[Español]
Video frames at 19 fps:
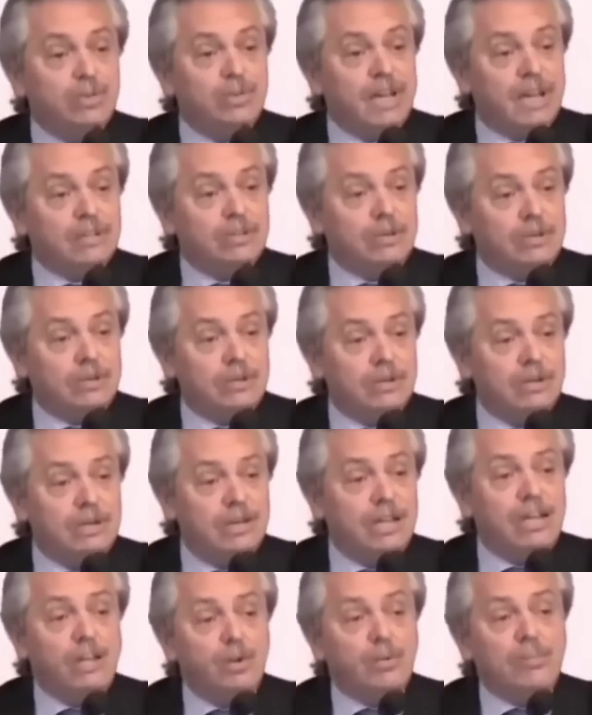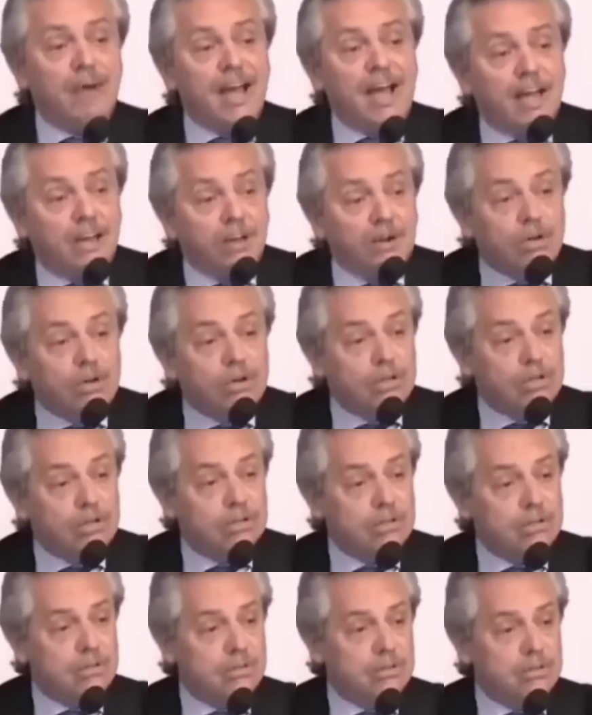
es un acto inhumano.